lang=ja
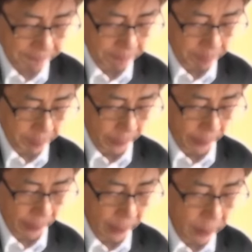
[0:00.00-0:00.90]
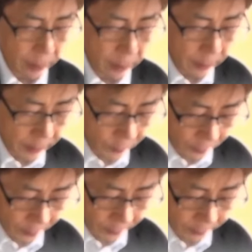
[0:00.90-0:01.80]
それがおか
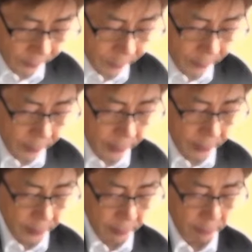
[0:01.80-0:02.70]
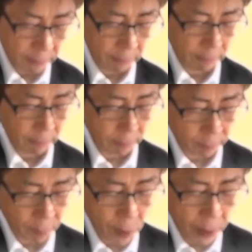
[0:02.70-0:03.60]
しいんです。そ
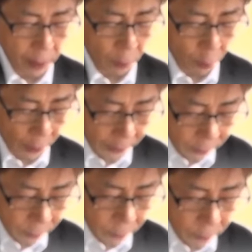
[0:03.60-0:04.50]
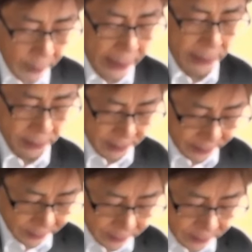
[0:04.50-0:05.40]
の屋敷では朝五郎
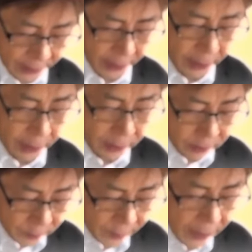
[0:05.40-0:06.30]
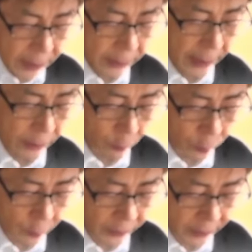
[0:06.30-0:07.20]
の言うことを一途に
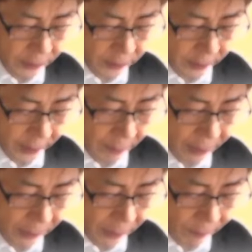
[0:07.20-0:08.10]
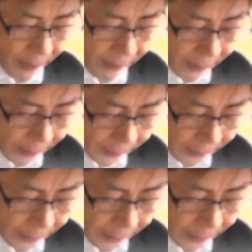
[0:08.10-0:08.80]
信じて慌ててその